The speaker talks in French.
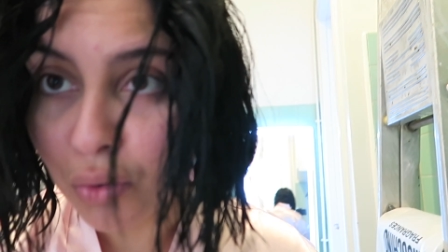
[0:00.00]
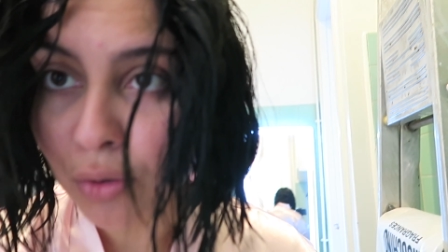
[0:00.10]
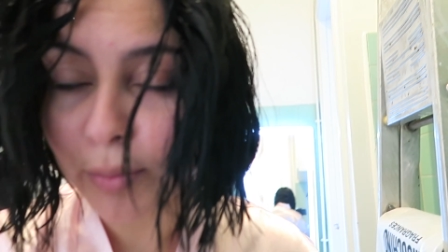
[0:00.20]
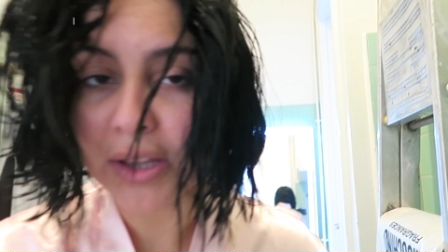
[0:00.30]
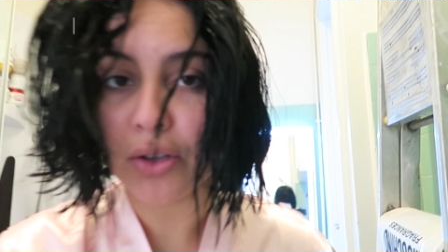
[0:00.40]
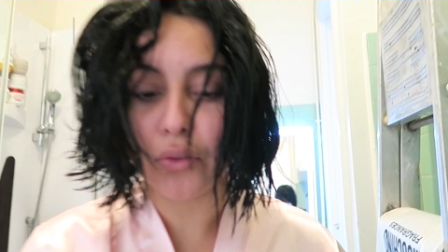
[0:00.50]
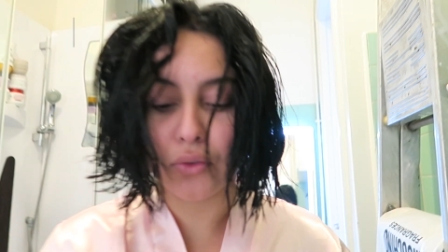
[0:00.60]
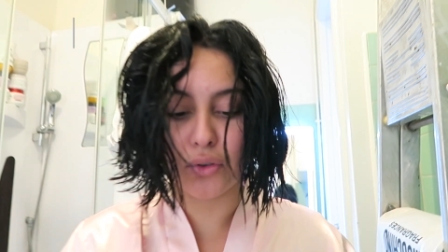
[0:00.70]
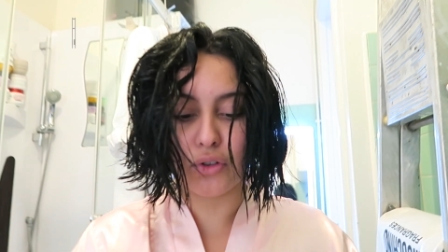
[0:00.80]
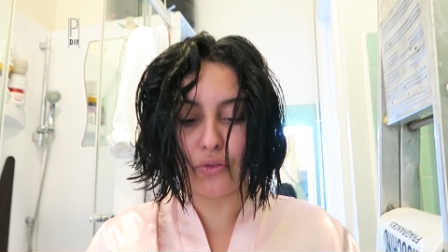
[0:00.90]
Donc maintenant, ce
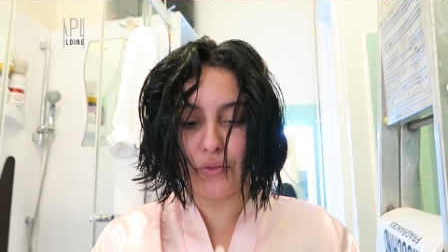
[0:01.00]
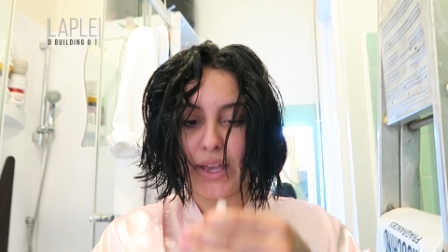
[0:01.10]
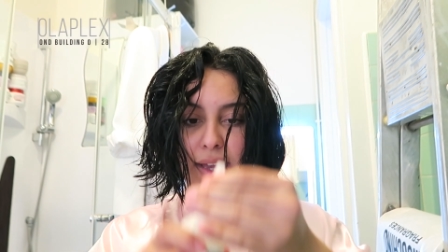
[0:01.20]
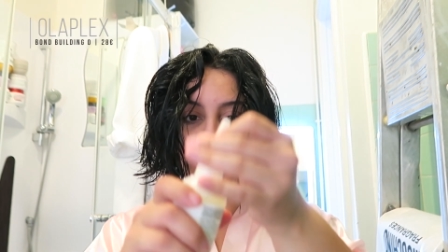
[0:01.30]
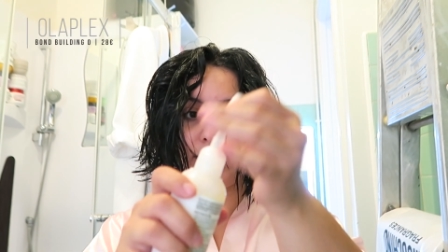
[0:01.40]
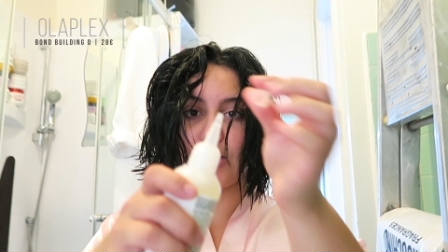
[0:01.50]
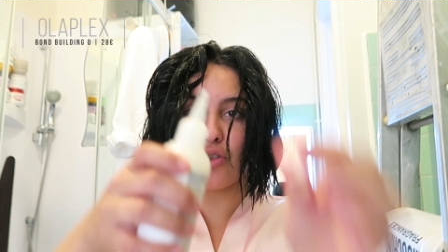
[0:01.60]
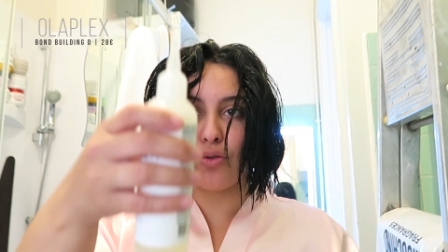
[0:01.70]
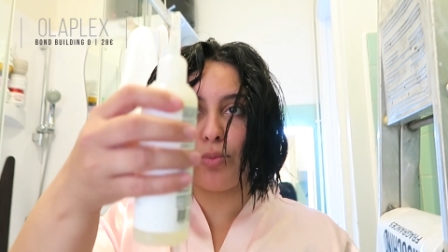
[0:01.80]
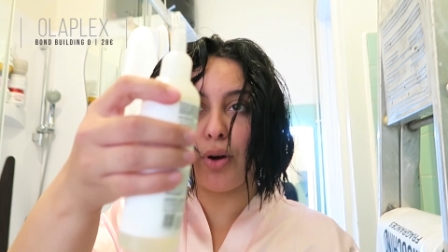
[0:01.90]
que je fais, c'est que
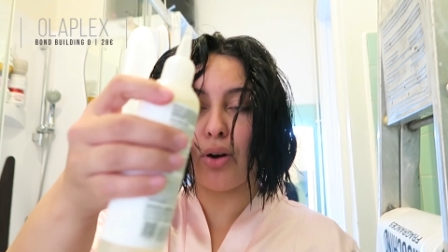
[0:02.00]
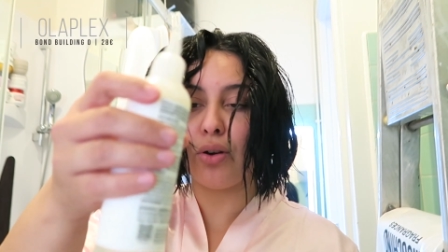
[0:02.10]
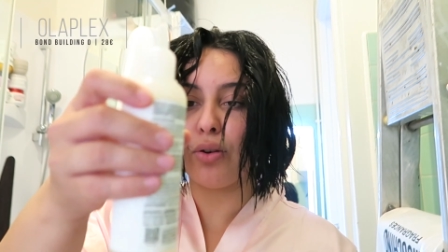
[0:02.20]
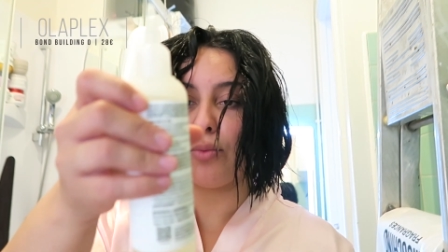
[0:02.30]
je prends